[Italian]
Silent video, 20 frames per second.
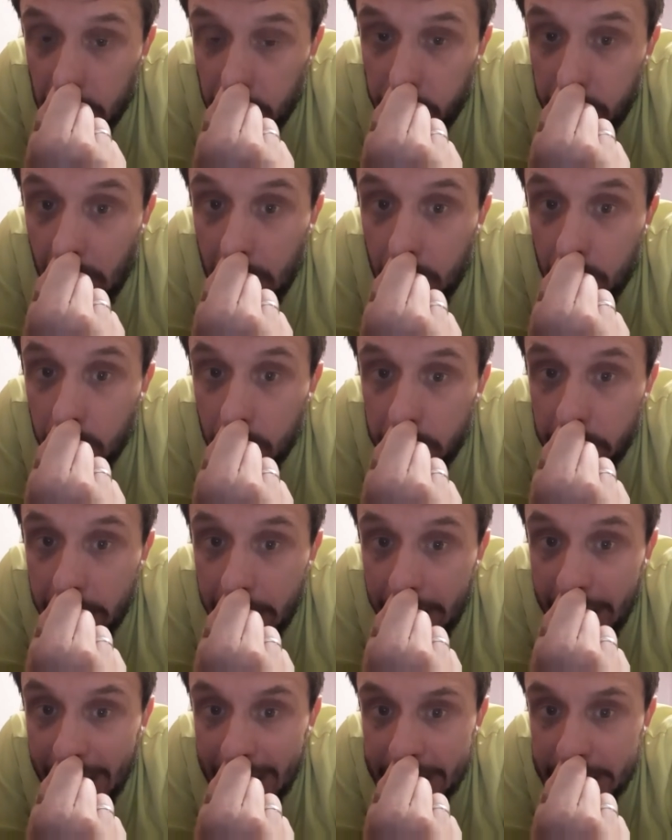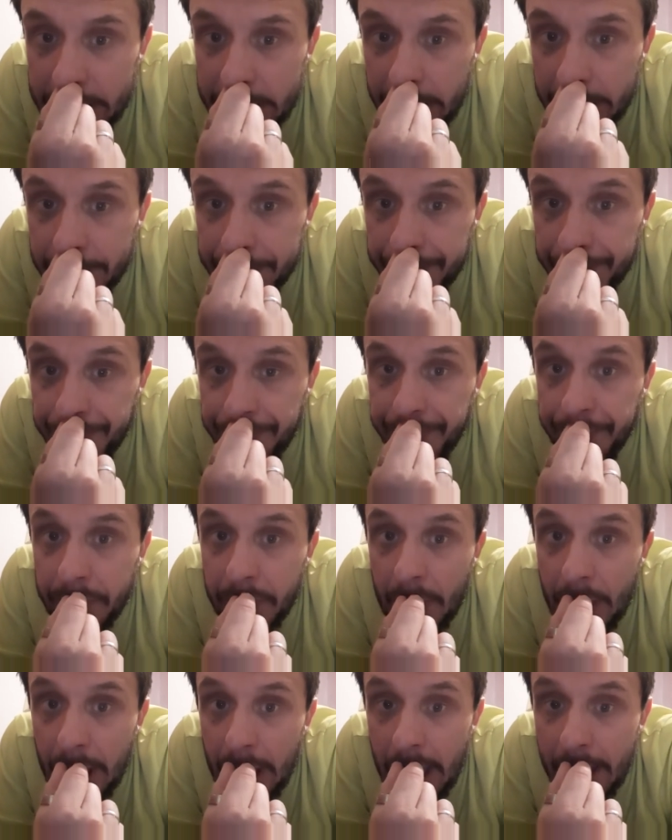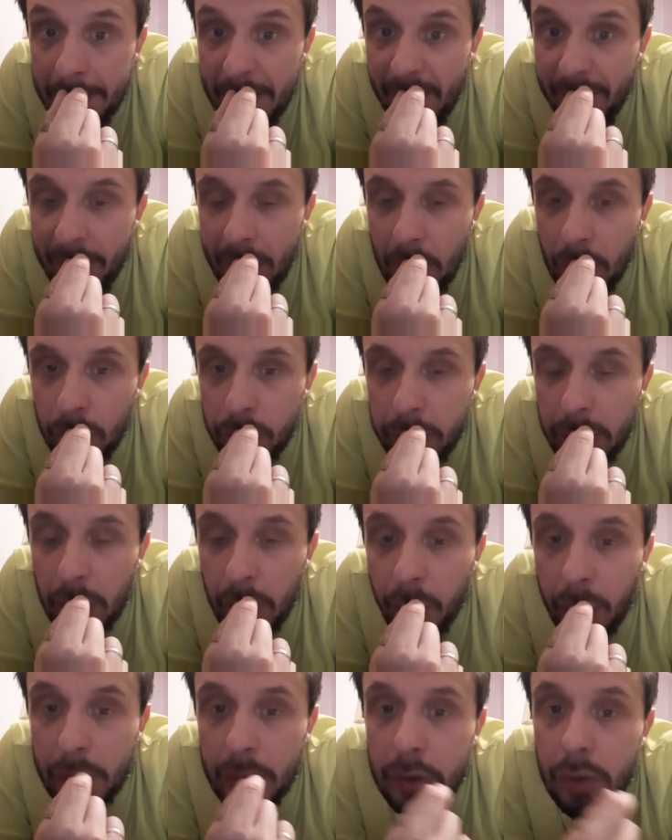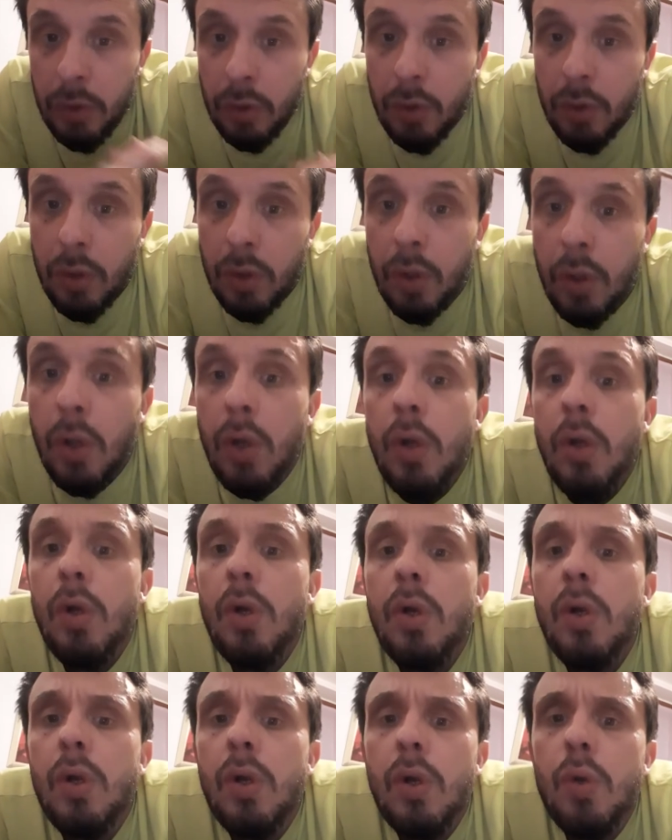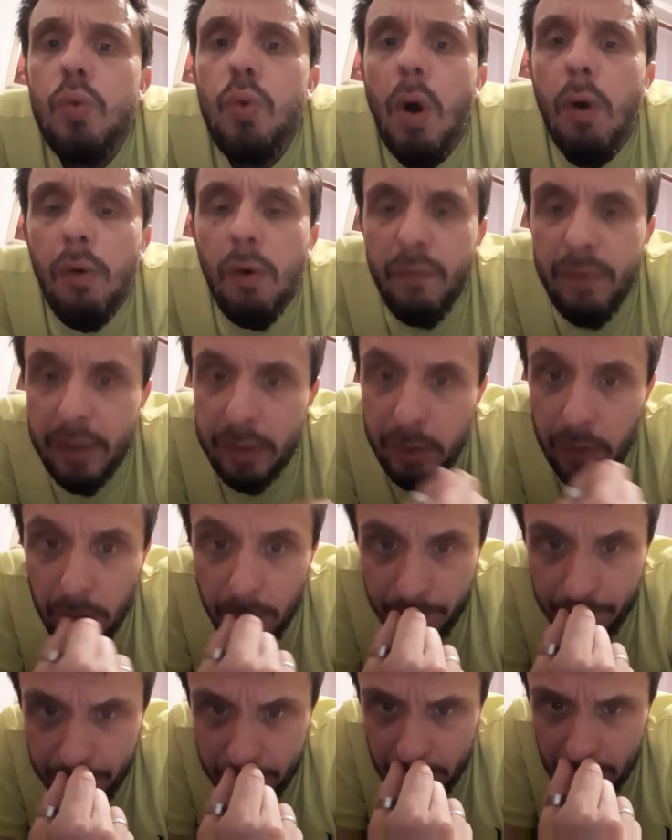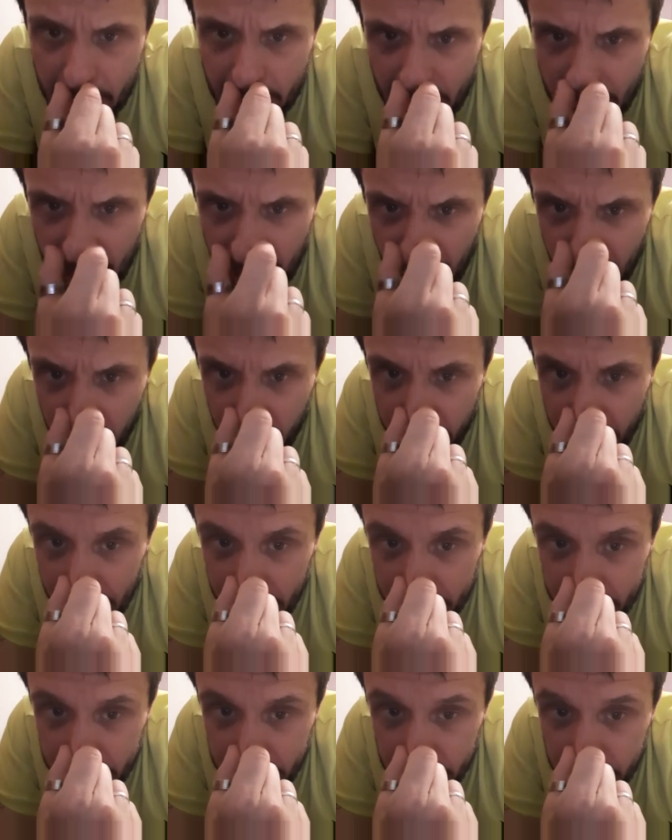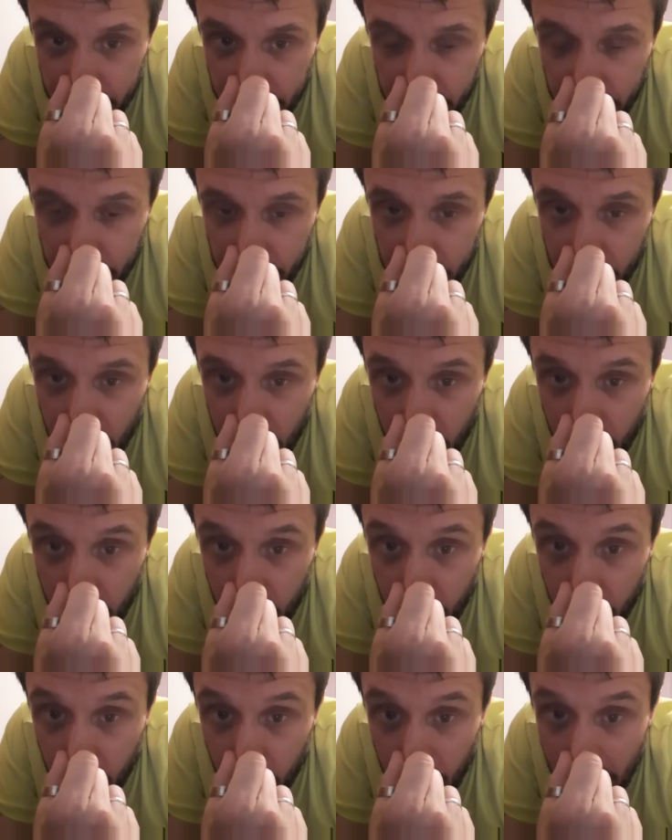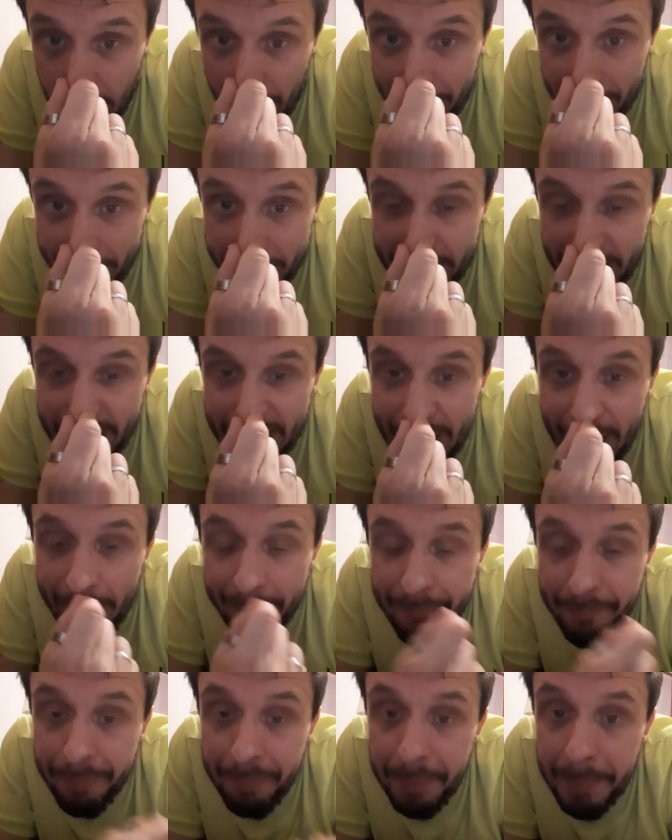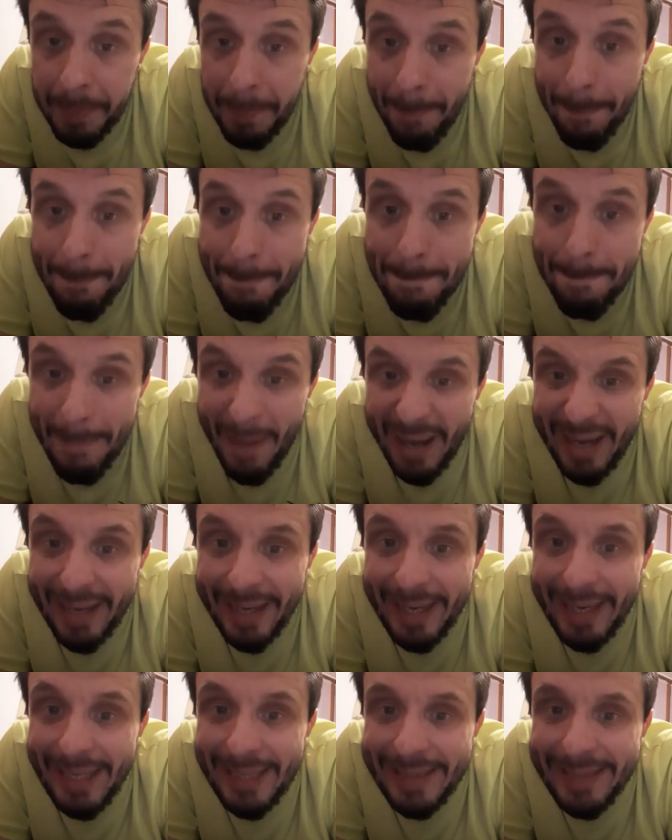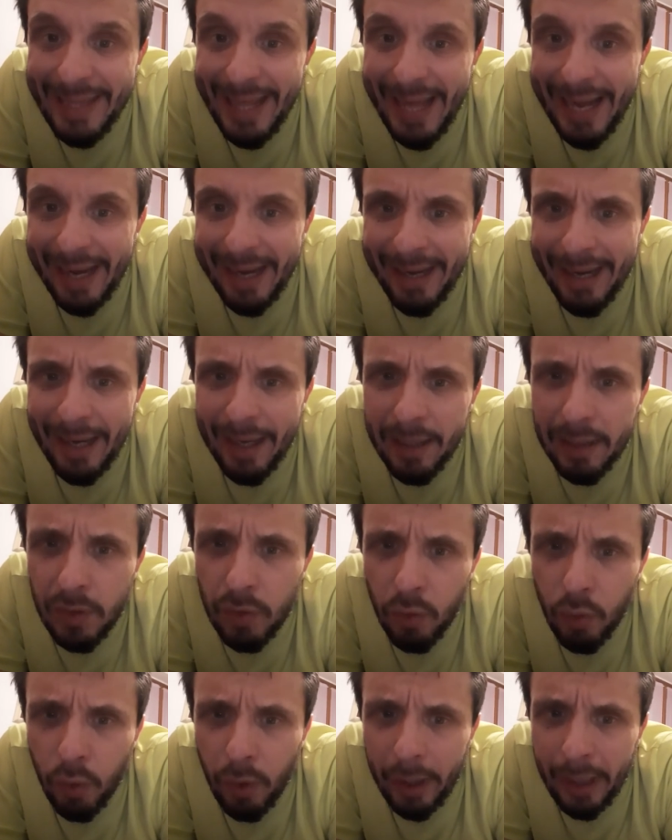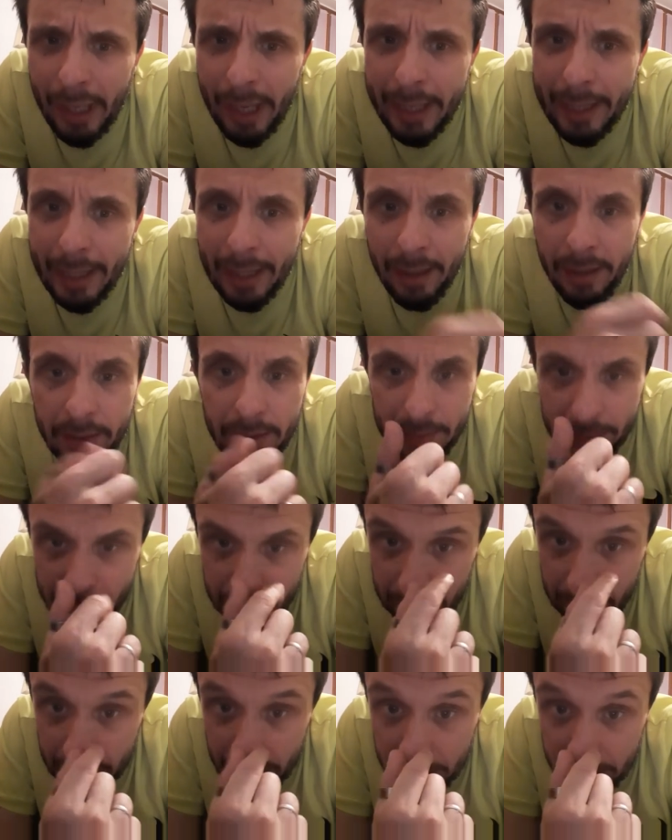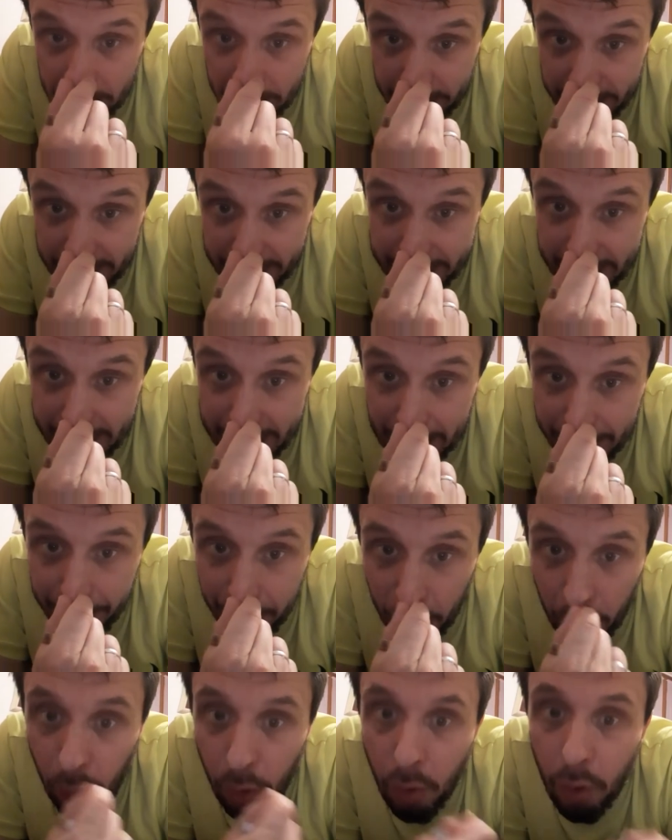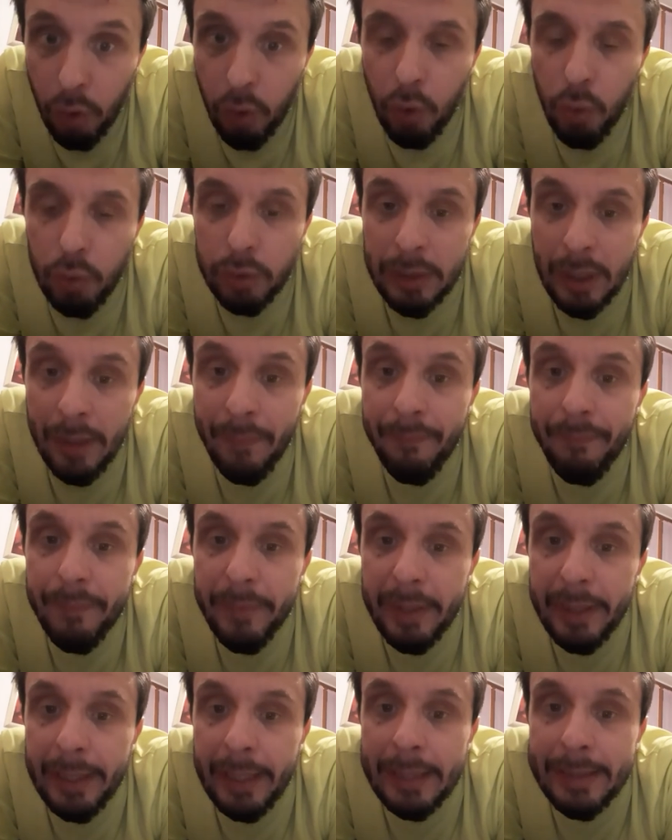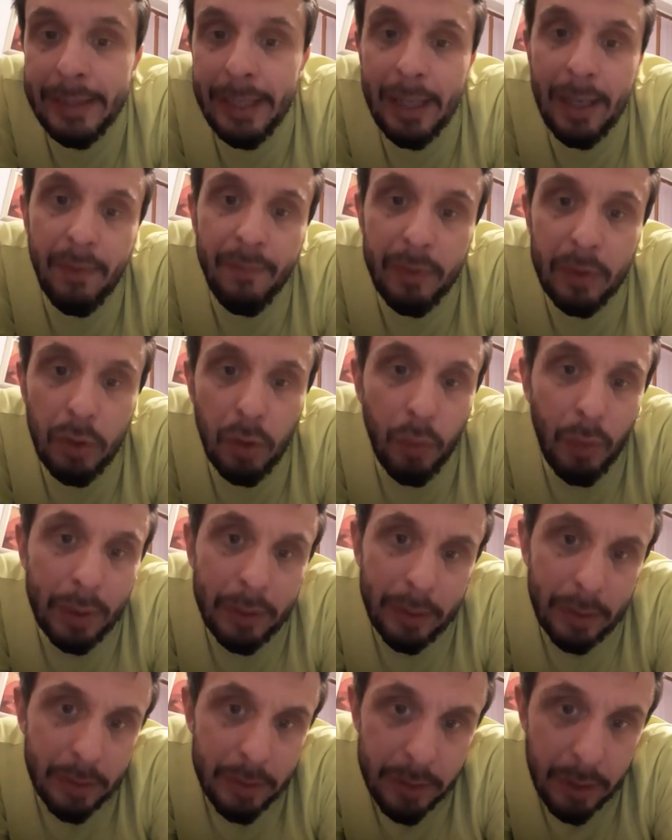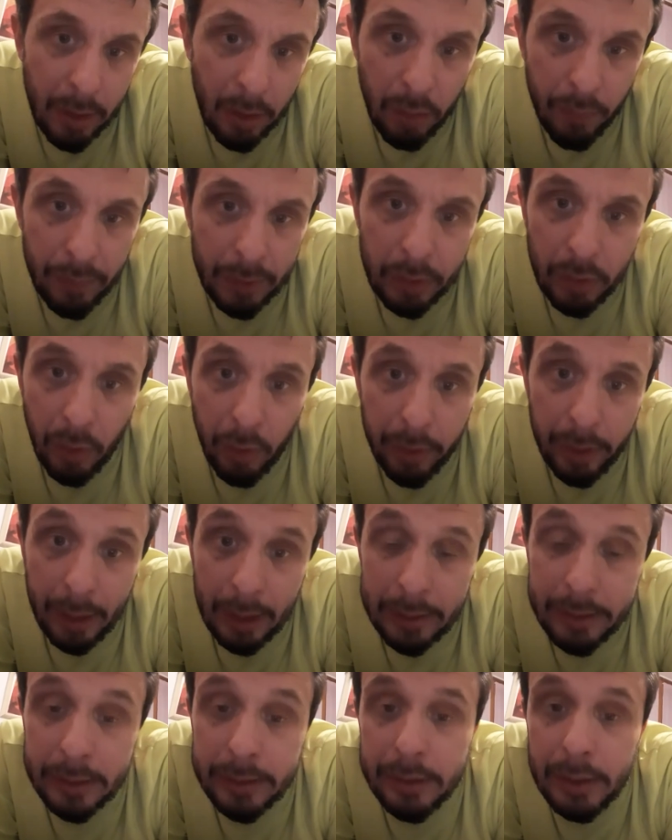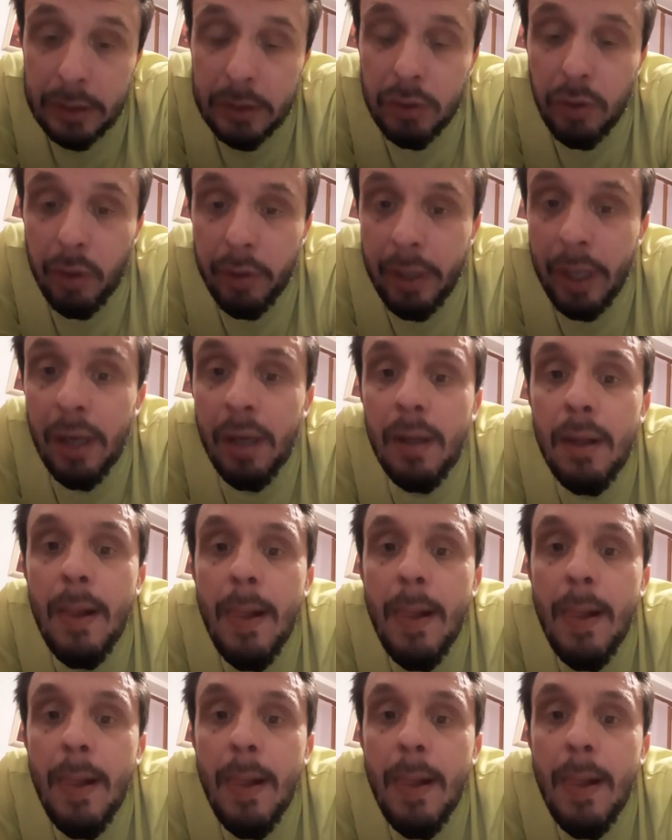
Ciao a tutti ragazzi e benvenuti in questo nuovo video. Allora, con la partita Inghilterra-Ucraina, che si è da poco conclusa, Inghilterra ha vinto 4-0, vittoria senza storia,